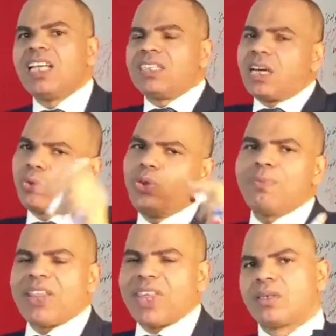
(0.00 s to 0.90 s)
تقول
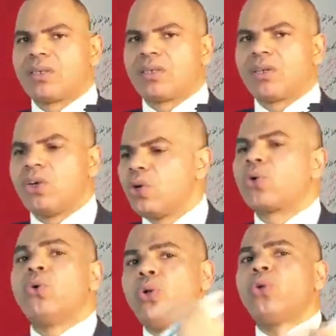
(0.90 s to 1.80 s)
مثلا
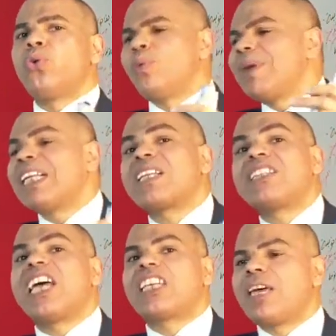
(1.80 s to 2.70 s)
كل من
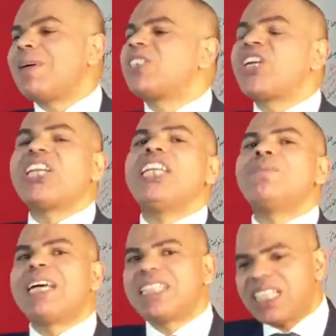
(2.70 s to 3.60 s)
ارتكب
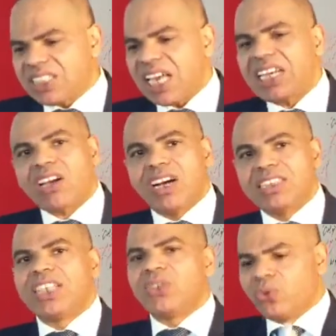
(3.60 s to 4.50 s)
جريمة
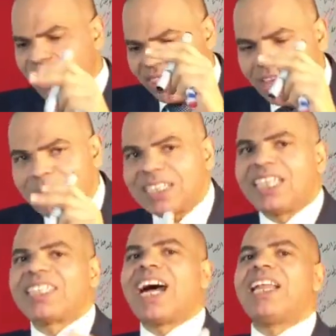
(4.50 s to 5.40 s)
سرقة
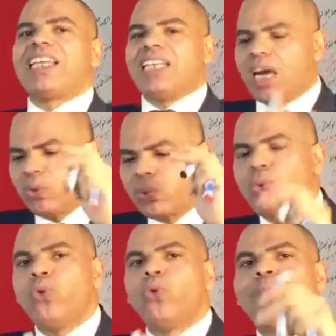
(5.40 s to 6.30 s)
وثبتت عليه أو
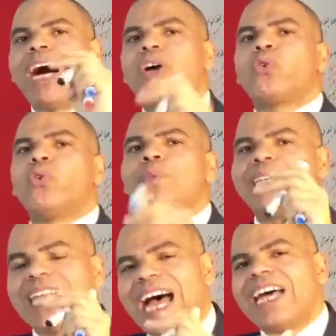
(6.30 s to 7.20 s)
كل
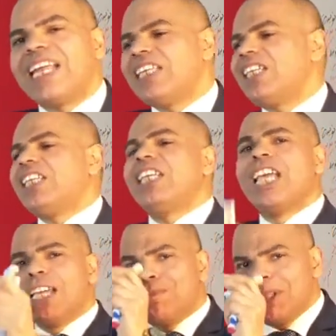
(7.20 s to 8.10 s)
محكوم عليه
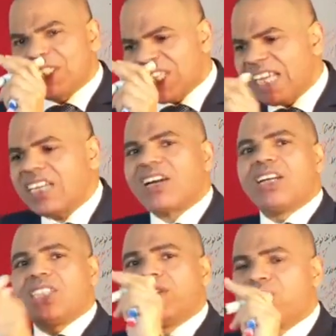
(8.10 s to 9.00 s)

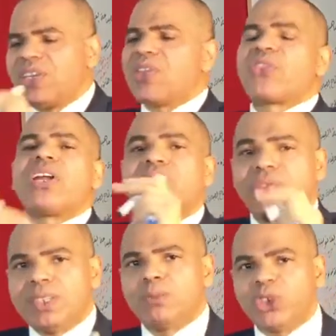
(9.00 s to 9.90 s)
بسرقة في
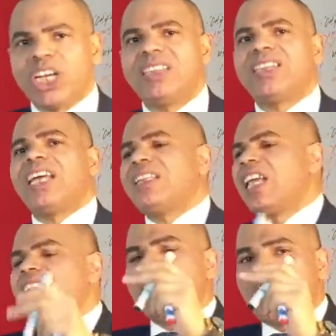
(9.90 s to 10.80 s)
ظرف مشدد
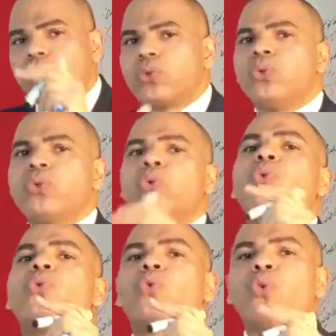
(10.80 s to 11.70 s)
تكون
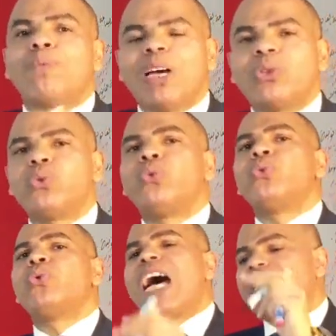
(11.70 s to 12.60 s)

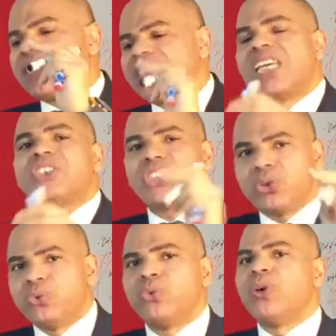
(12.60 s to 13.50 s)
عقوبته
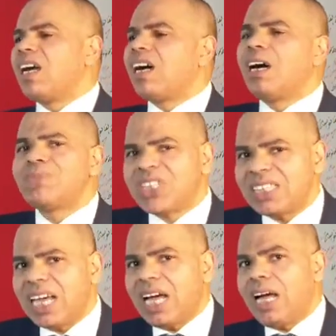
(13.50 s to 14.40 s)
السجن خمسة
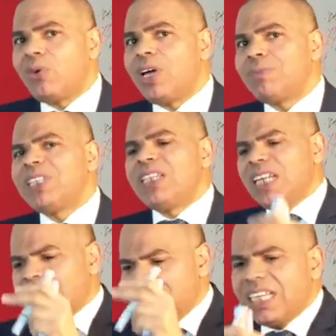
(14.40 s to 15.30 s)
أعوام
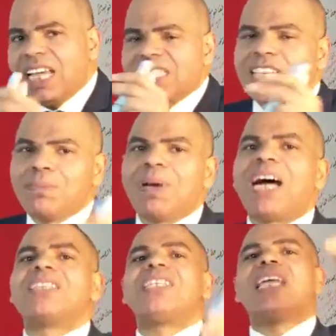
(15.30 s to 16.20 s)
إلى
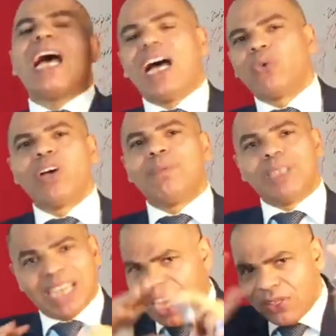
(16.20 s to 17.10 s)
سبعة
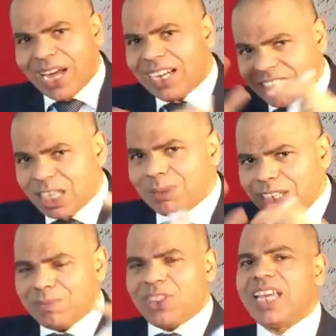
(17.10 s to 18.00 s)
أعوام هذا على سبيل
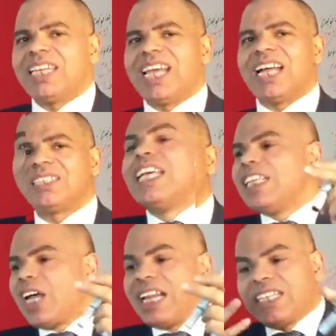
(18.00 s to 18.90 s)
المثال يعني
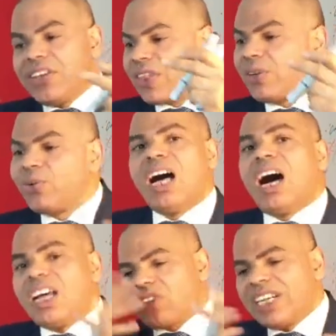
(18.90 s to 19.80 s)
يعني إذا هنا
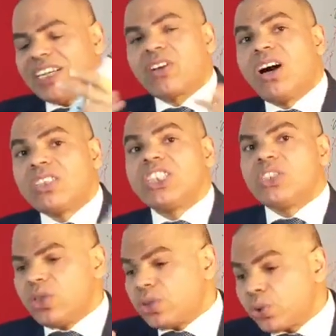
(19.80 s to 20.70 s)
أعطى للقاضي
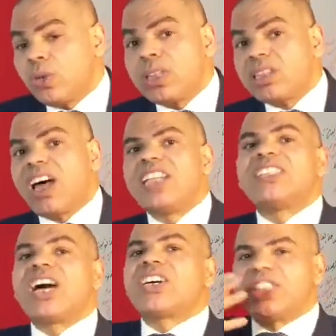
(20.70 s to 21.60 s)
سلطة
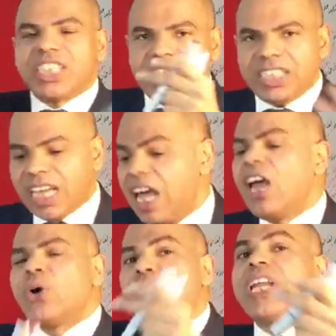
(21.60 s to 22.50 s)
تقديرية
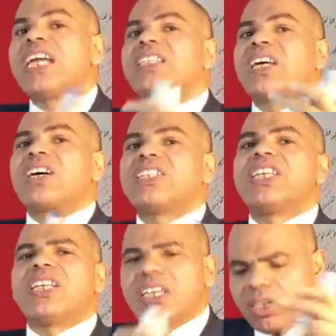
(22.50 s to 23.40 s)
هناك
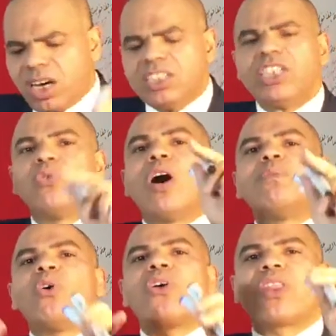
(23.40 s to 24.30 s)
تقدير للقاضي
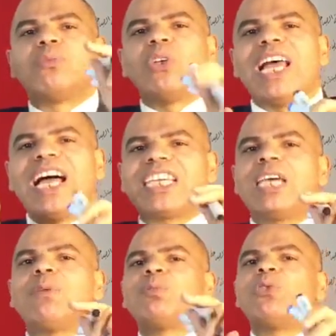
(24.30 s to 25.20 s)
ومعظم
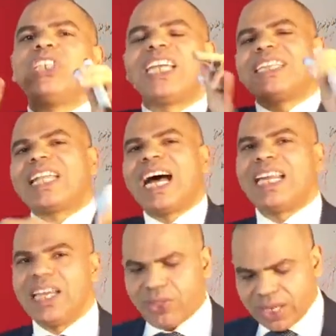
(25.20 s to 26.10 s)
الأحكام بنيت
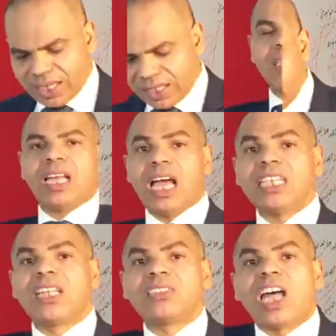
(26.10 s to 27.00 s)
على ذلك
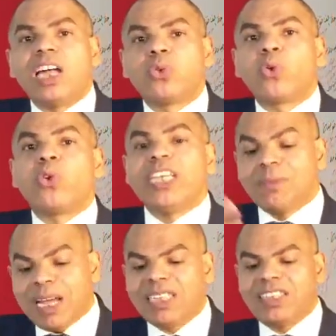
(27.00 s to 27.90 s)
أيضا تحضرني
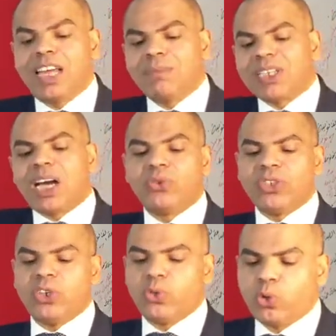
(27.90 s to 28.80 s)
مادة من قانون
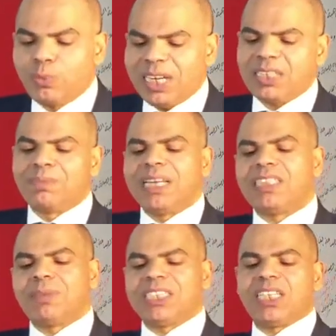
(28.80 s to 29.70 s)
العقوبات
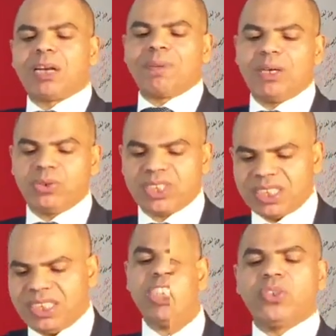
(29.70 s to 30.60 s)
مادة
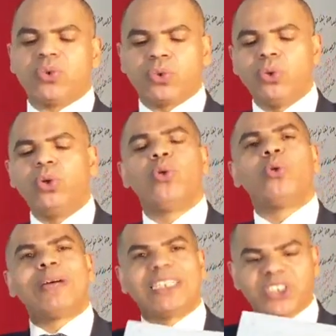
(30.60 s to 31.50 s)
294 كل
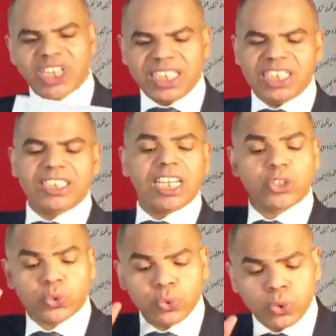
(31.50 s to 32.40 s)
من شهد
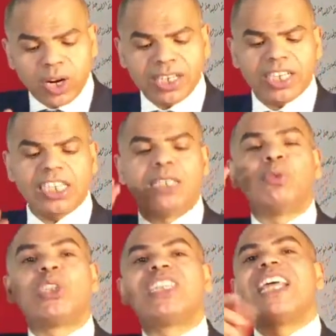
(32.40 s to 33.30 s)
زورا
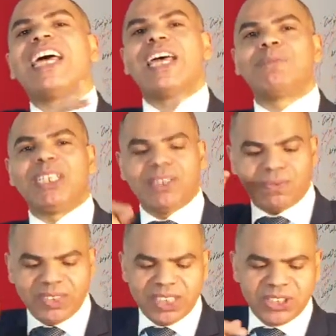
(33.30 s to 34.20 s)
لمتهم
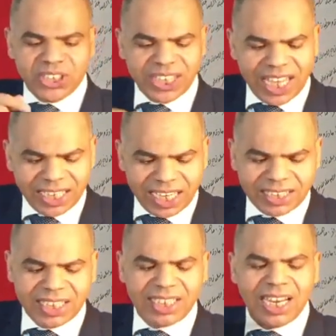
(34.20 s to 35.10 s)
في
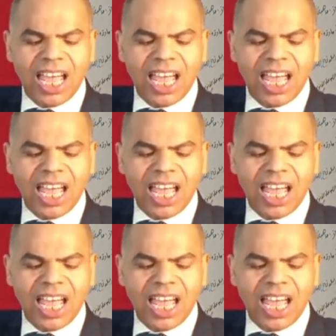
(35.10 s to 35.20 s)
جناية